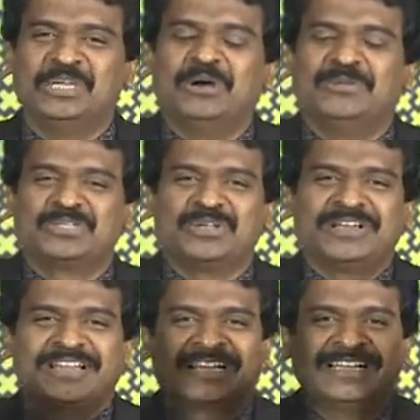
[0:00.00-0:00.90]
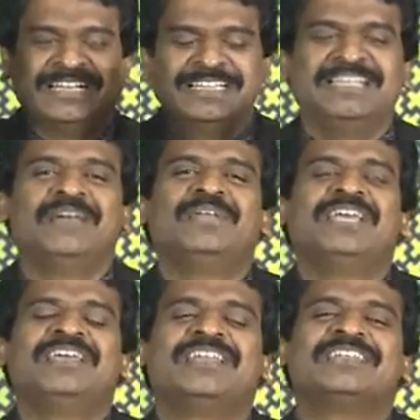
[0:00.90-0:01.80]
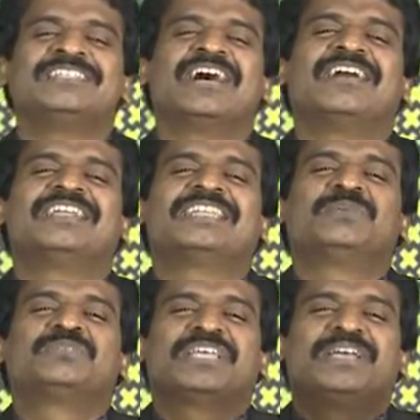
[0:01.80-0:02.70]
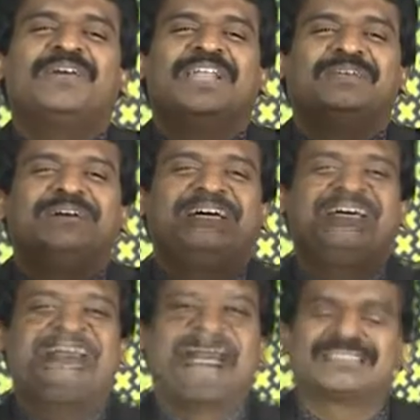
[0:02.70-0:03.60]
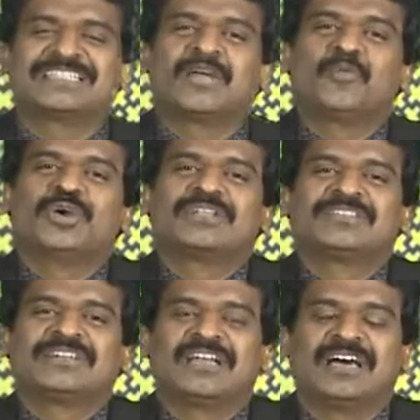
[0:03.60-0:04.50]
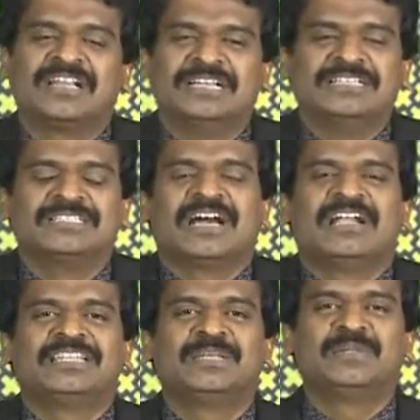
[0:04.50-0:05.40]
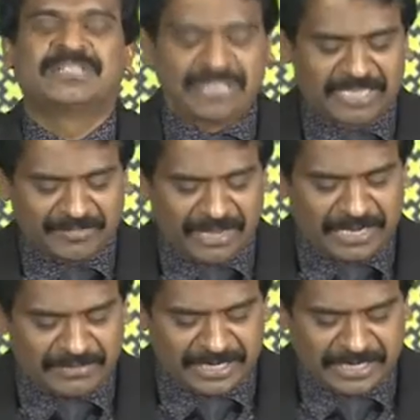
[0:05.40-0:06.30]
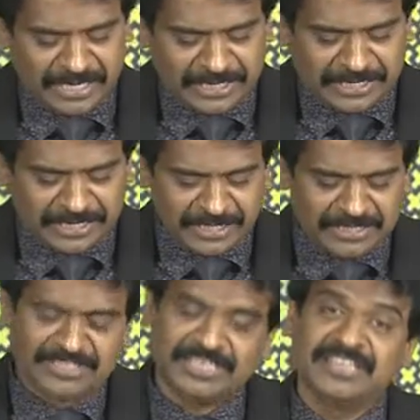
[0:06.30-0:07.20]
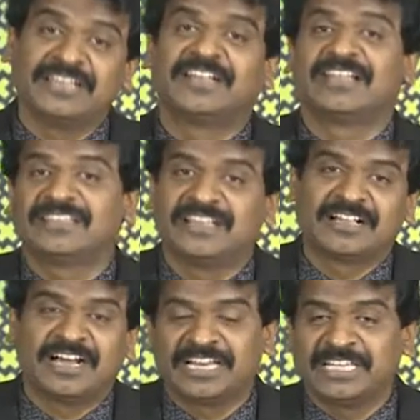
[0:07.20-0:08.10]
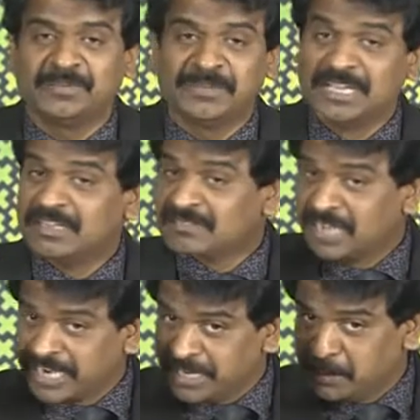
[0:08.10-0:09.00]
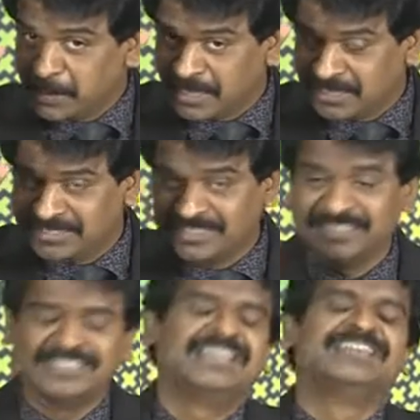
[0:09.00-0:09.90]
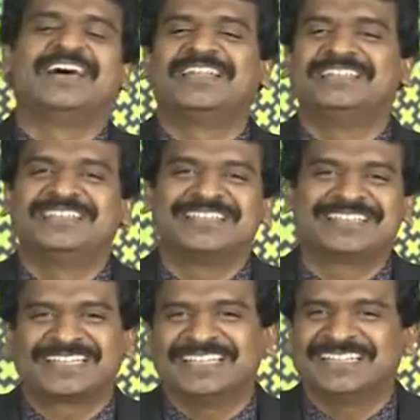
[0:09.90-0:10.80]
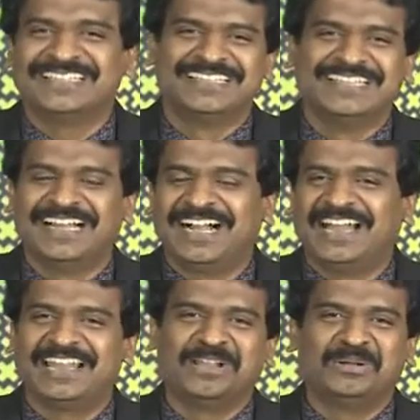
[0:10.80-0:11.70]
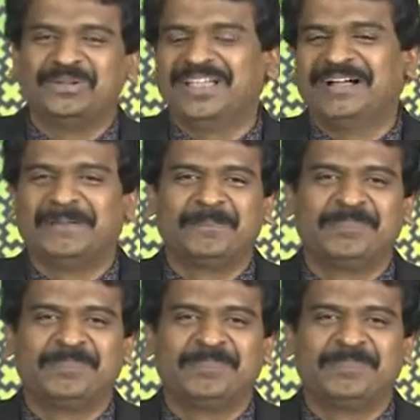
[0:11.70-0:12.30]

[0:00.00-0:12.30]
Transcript: யோபு சொல்லுகிறார் தேவரீர் நீர் சகலத்தையும் செய்ய வல்லவர் கர்த்தரை உயர்த்துகிறார் சகலத்தையும் நீர் செய்ய வல்லவர் நீர் செய்ய நினைத்த காரியம் தடைபடாது என்று அறிந்திருக்கிறேன் ஆல லூயா